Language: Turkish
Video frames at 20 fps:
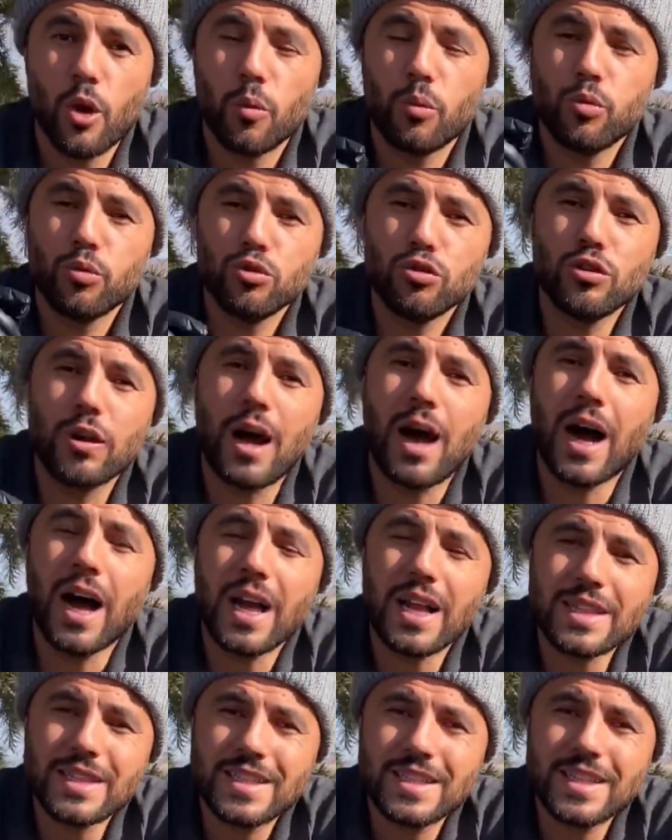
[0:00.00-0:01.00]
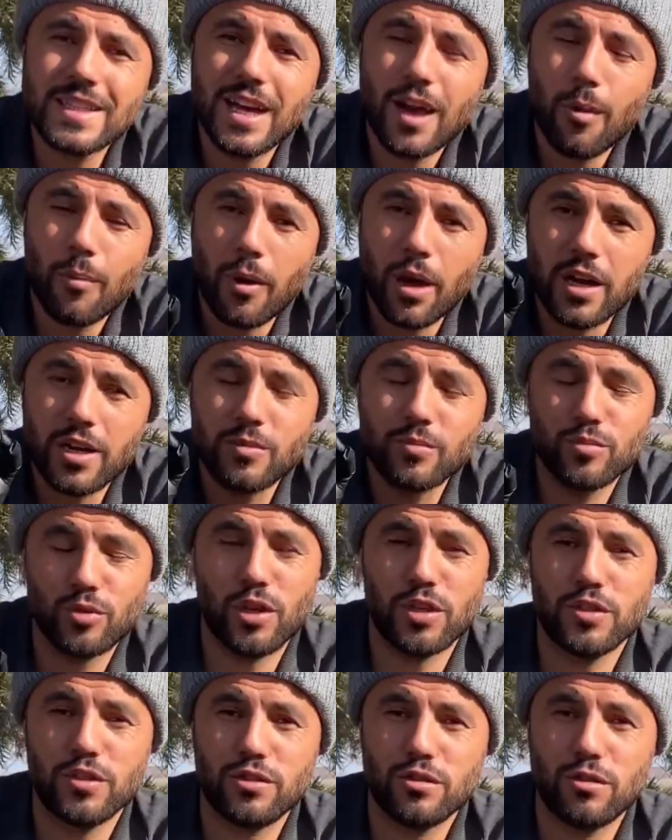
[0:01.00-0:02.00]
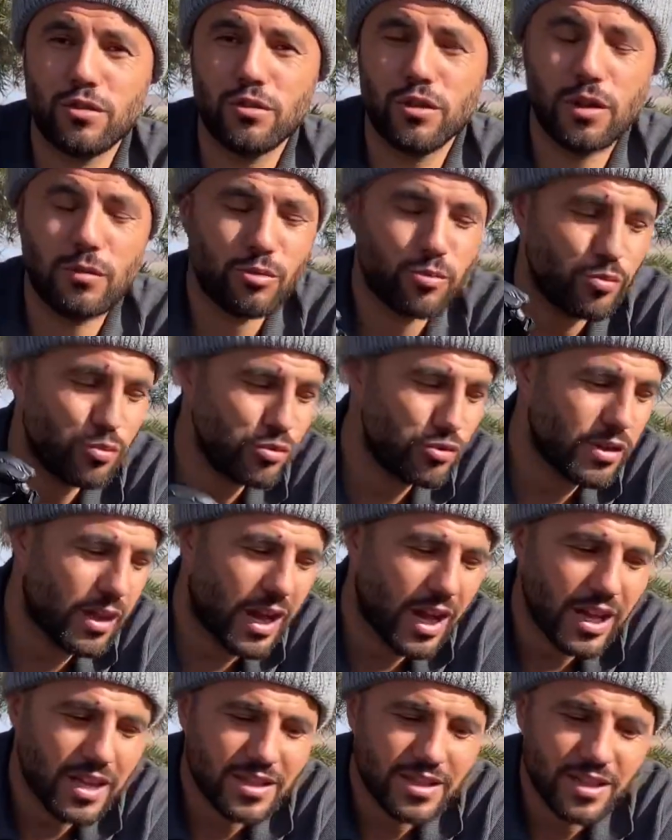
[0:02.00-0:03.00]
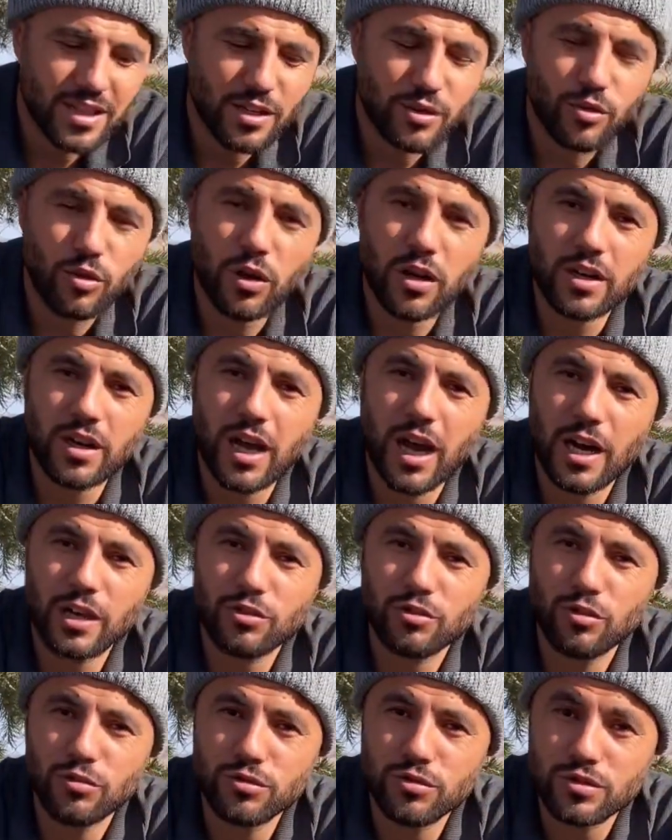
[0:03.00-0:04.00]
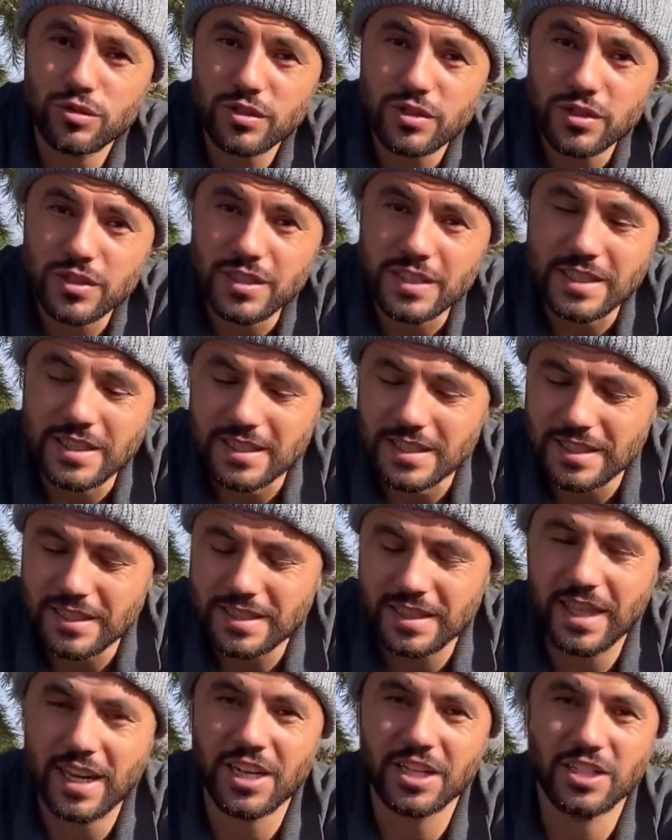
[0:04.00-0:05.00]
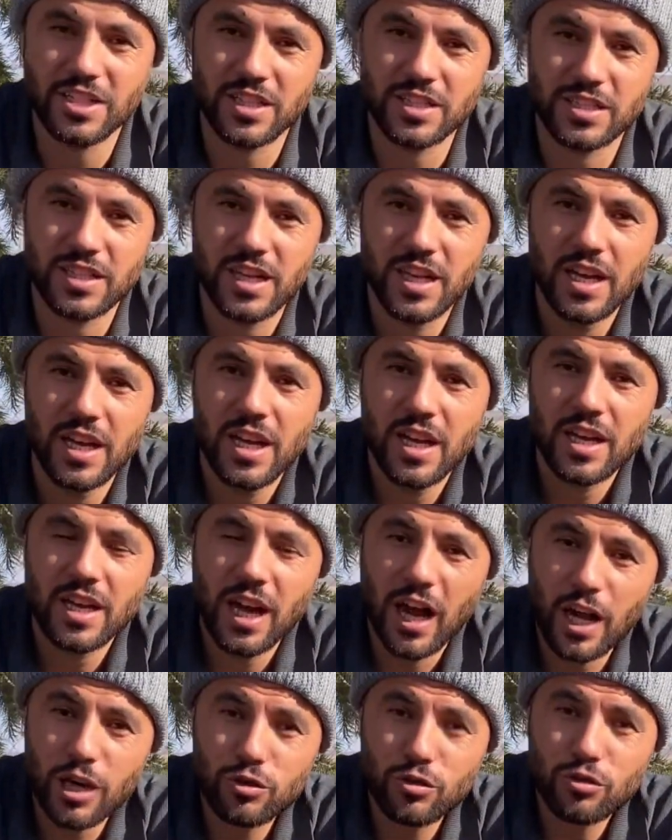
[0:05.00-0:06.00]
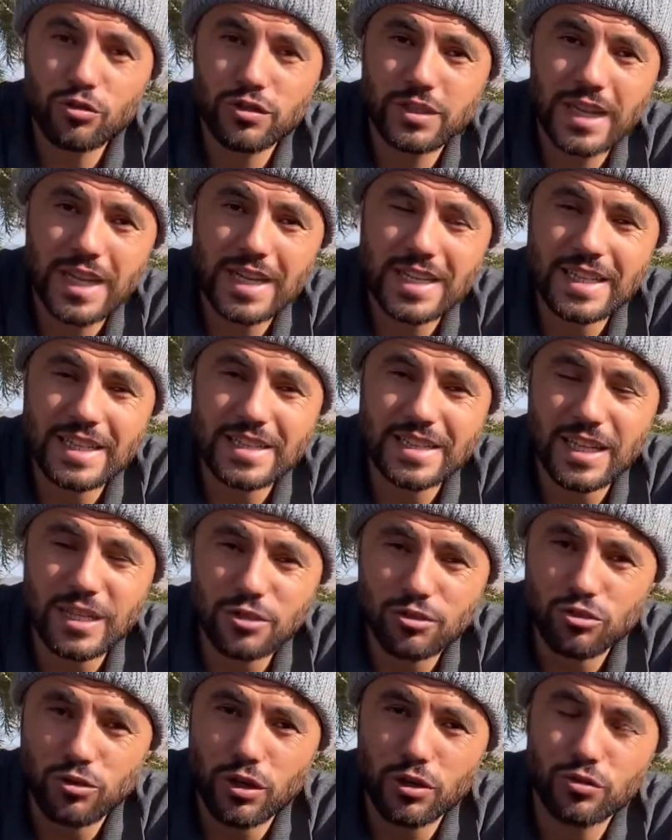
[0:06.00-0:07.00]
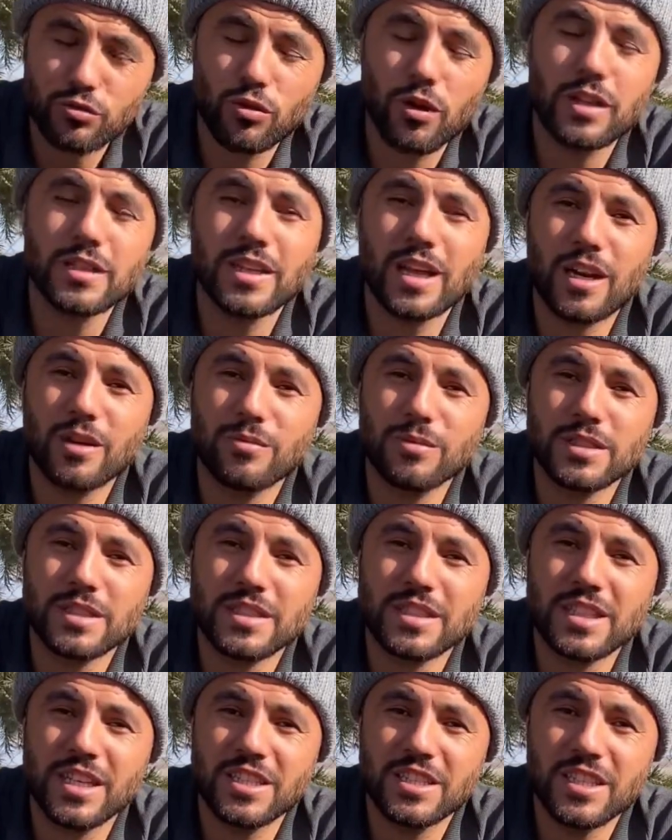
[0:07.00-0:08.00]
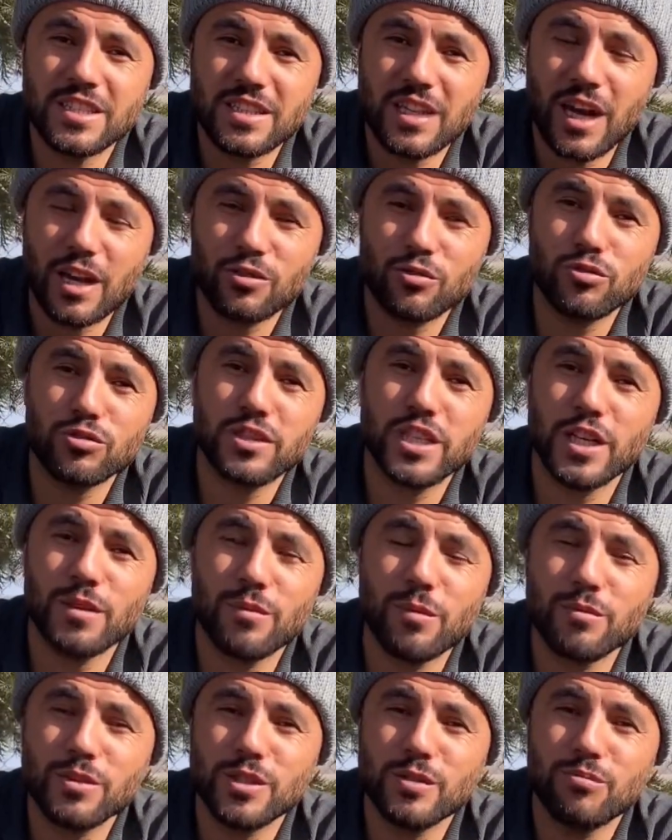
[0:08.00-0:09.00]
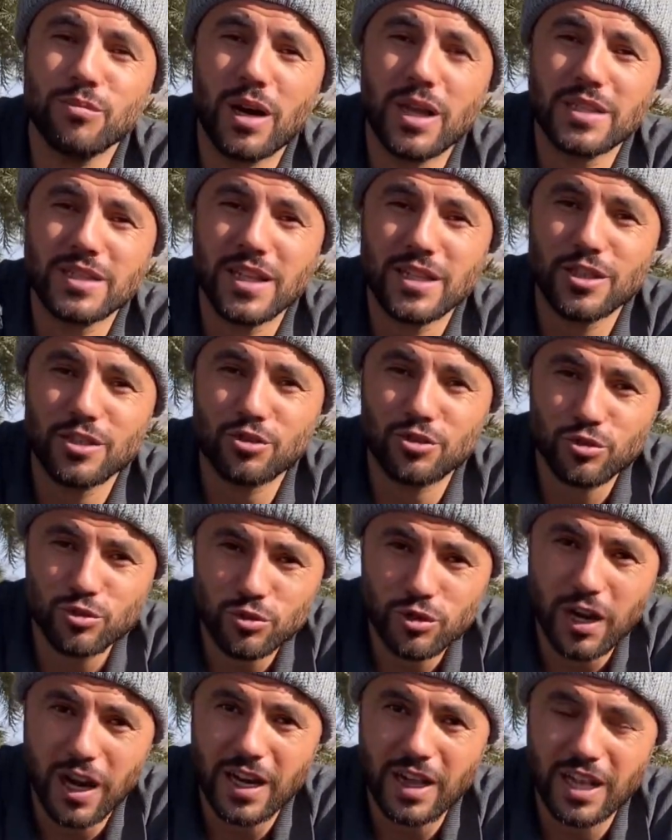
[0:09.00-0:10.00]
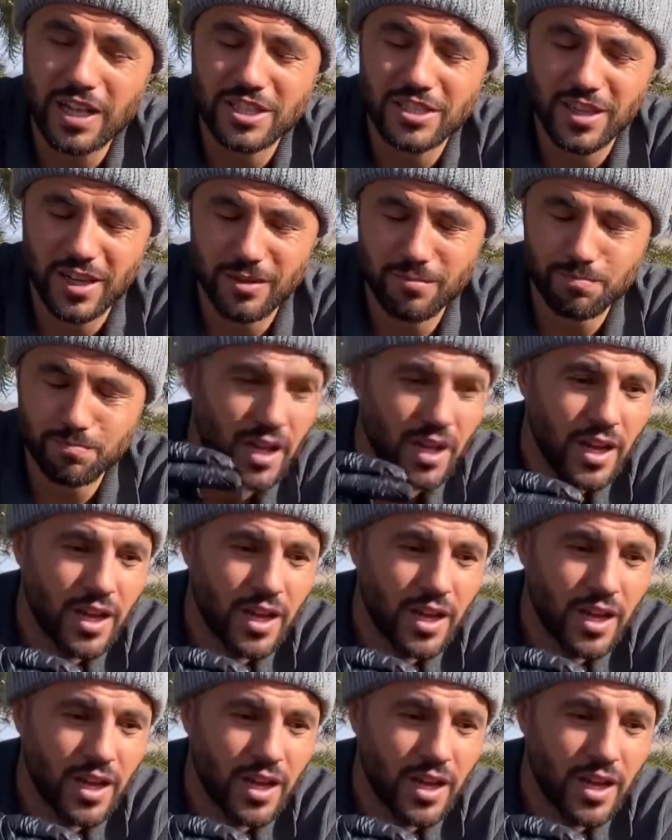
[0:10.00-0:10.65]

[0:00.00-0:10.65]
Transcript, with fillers: Bunun altına bakın burası çok önemli. Bunun altına karton e, sereceğiz. Karton serdikten sonra soğanlarımızı dikeceğiz. Karton sermemizin maksadı şu kardeşlerim.